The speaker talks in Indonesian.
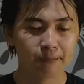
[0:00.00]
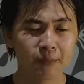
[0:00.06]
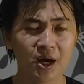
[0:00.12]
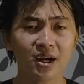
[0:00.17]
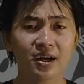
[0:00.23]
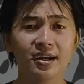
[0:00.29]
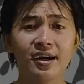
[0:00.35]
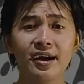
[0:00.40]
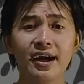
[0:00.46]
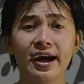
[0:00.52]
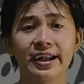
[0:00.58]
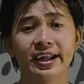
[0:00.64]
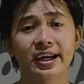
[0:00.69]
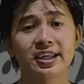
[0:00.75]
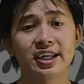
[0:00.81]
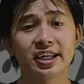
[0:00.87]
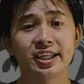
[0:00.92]
maka
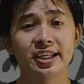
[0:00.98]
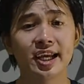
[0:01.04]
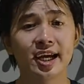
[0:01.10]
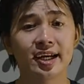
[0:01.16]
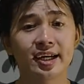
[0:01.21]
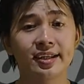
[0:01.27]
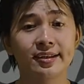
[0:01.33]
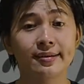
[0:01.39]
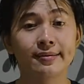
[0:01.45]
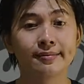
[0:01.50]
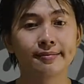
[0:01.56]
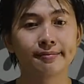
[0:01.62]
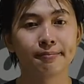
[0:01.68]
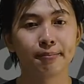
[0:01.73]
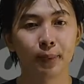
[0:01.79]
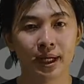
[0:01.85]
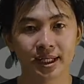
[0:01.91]
anaknya ini akan
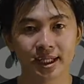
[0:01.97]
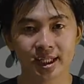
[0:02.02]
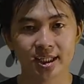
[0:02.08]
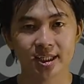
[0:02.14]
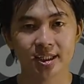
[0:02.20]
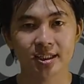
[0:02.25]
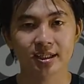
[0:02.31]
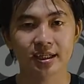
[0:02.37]
mati.